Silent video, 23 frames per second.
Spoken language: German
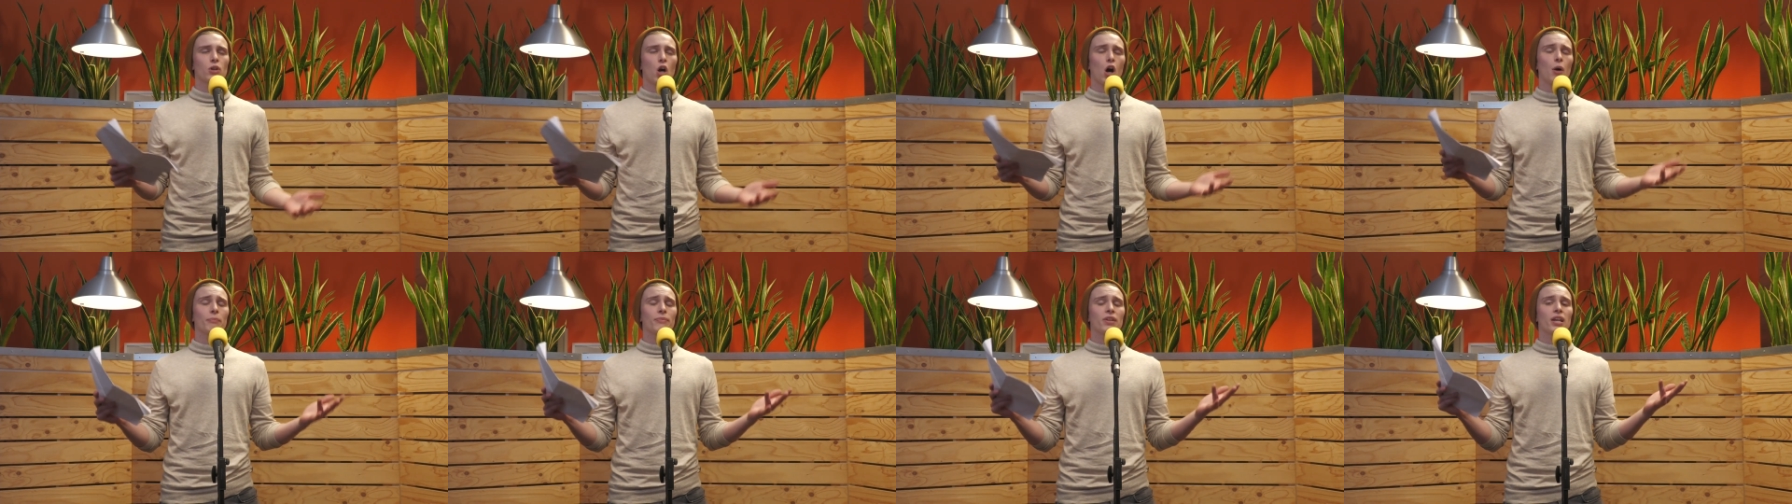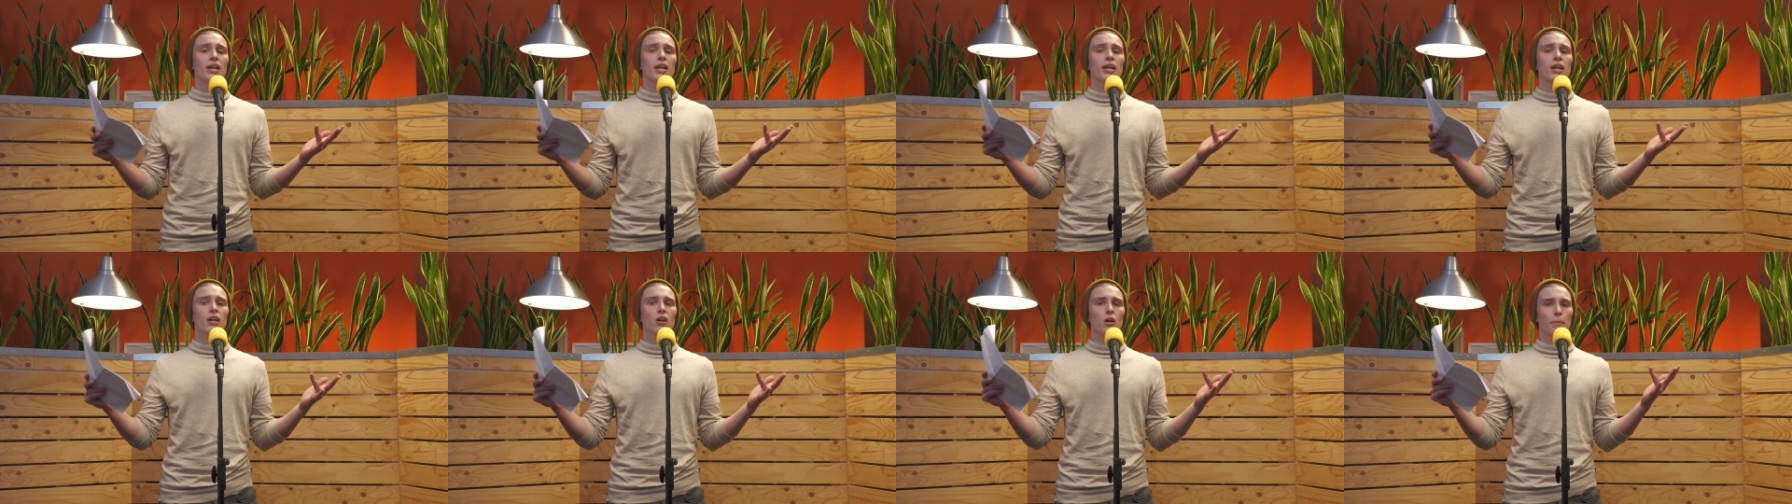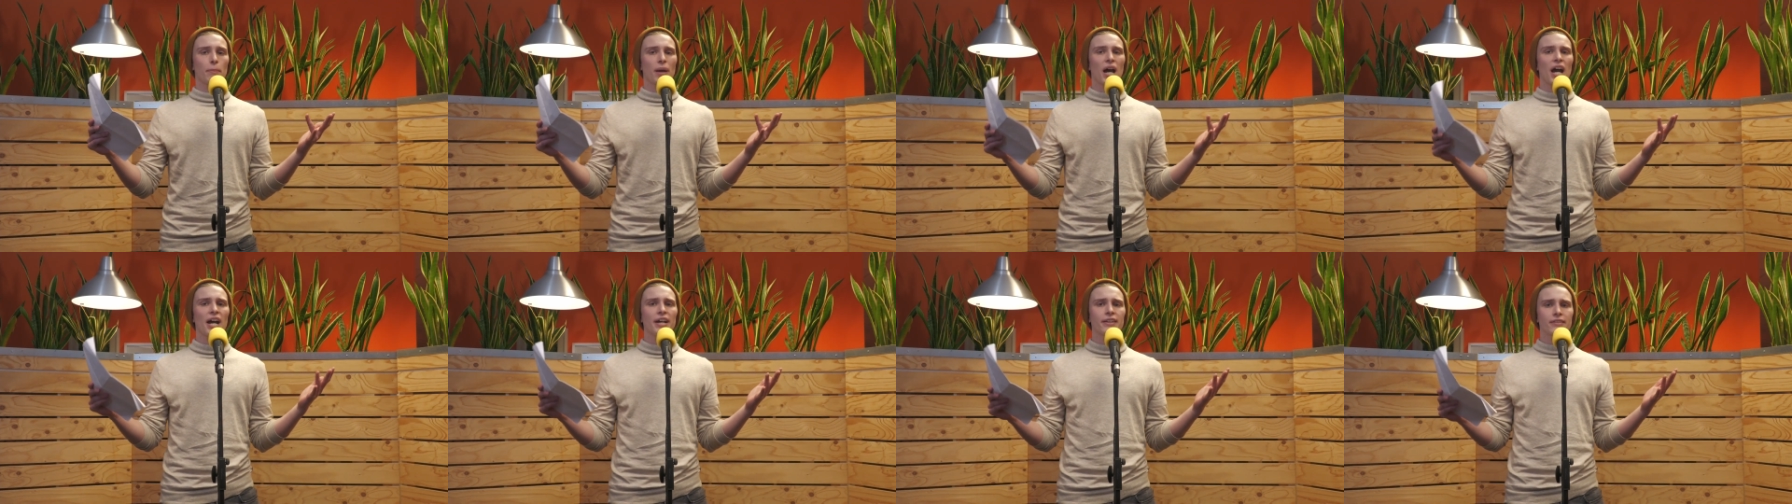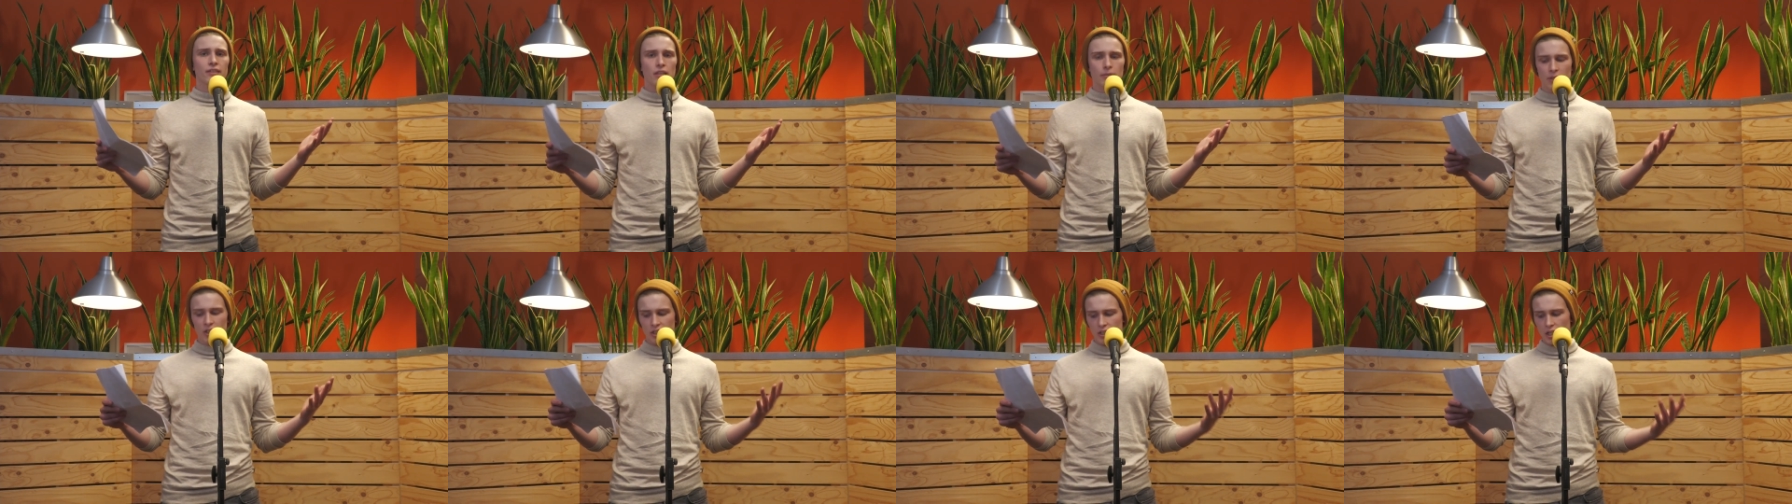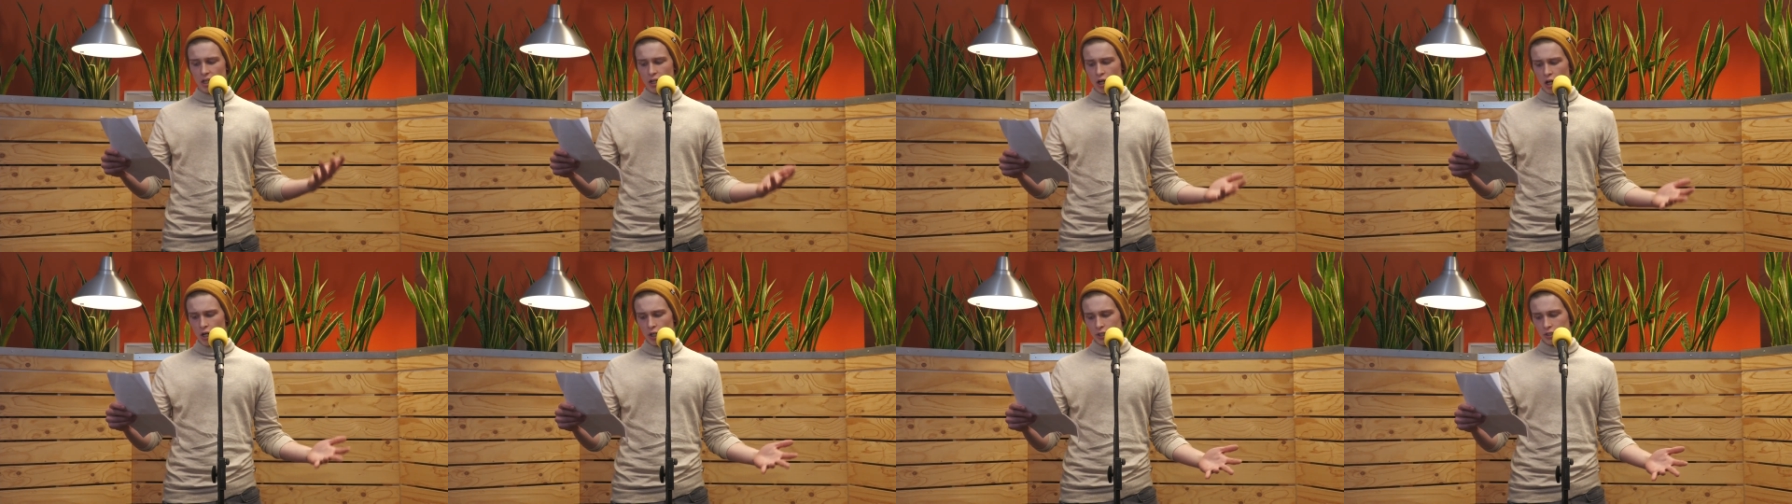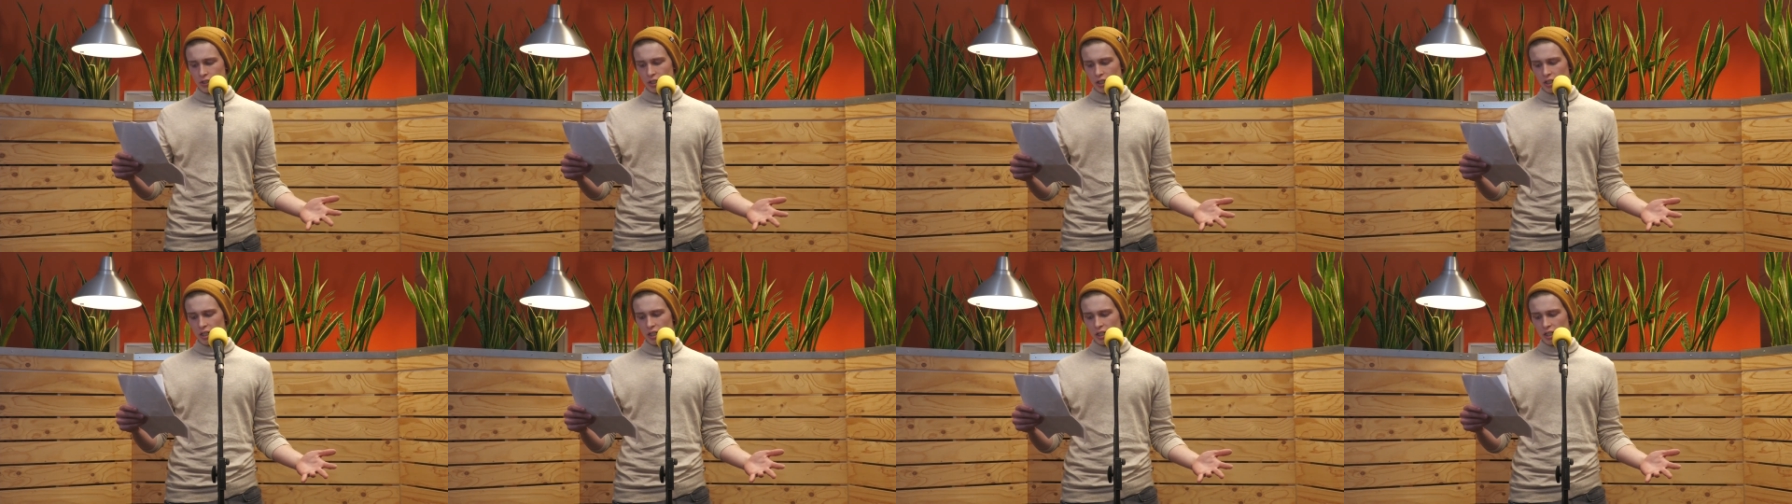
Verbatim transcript: kommt her und preiset mich erneut,